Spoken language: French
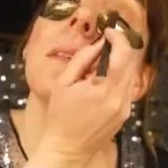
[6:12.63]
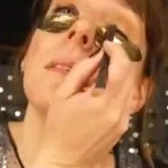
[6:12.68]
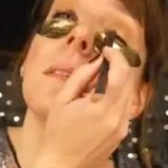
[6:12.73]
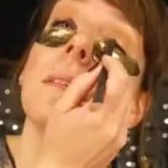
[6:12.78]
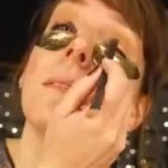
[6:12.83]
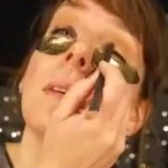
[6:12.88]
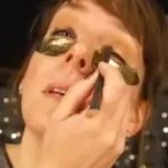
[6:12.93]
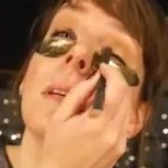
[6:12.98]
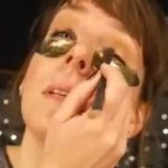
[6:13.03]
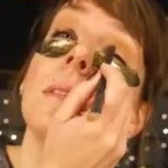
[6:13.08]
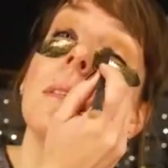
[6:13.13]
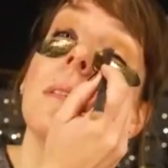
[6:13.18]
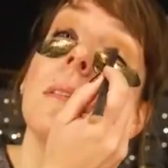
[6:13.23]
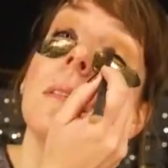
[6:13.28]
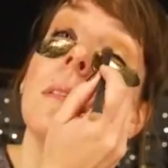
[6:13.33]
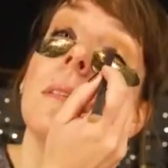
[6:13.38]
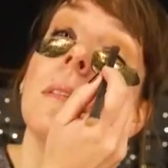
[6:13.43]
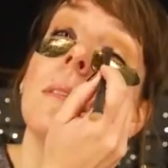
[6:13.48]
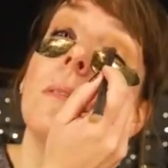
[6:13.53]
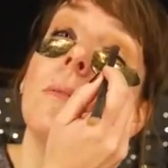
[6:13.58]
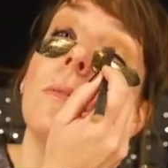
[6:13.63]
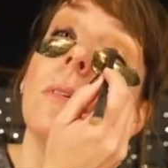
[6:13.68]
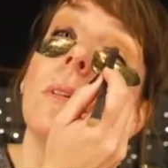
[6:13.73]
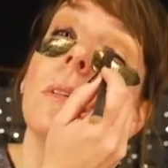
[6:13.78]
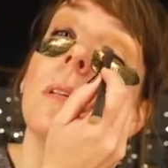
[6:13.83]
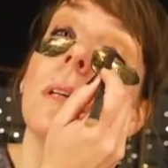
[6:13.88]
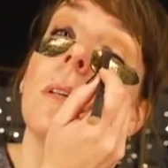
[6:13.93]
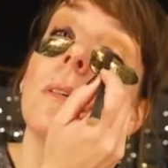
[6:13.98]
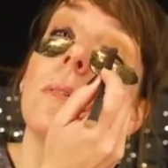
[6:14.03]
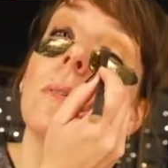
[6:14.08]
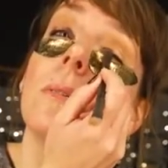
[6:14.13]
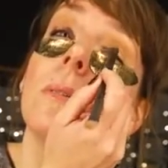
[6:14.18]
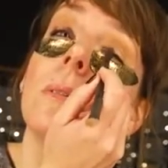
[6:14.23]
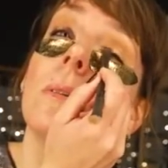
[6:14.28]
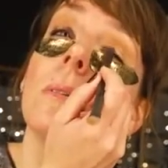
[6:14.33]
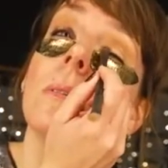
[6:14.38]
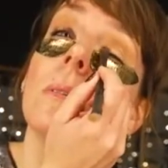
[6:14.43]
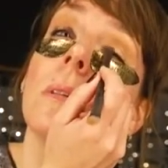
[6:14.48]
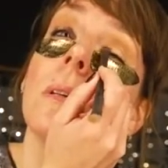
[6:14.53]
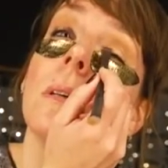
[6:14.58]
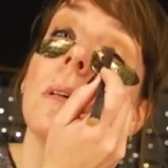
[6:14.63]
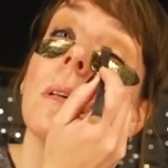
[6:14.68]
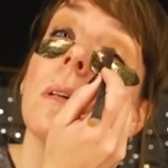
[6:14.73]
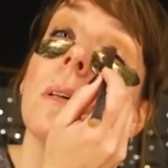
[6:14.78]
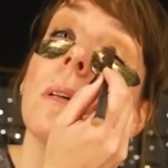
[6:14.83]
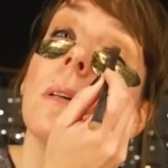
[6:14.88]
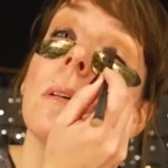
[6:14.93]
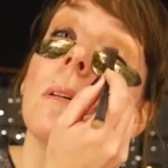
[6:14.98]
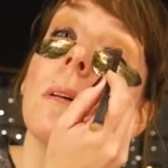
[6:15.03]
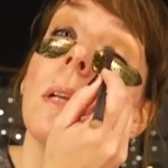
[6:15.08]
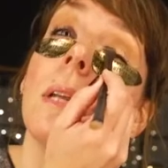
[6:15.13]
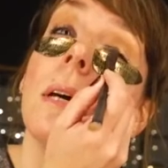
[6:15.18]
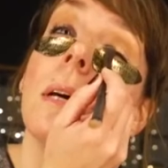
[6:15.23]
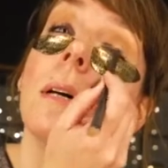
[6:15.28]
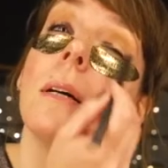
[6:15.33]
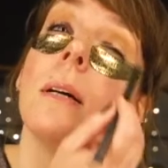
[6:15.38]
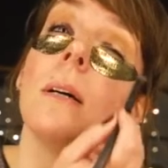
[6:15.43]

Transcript: c'est vrai que c'est souvent quelque chose qu'on se, voilà.